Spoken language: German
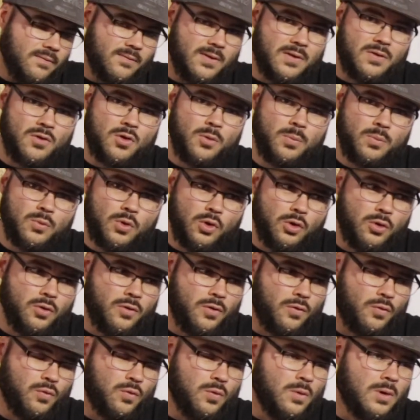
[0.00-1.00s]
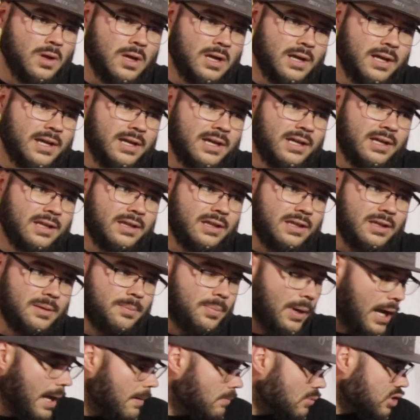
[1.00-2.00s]
Was kommt noch hinzu? Die
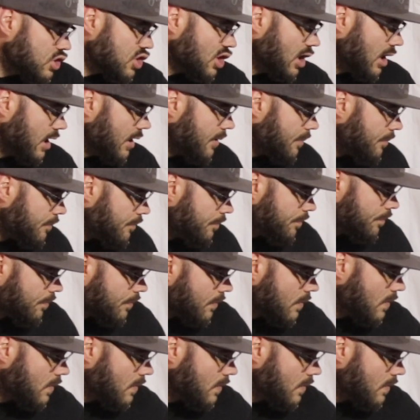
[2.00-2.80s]
Bremsscheiben,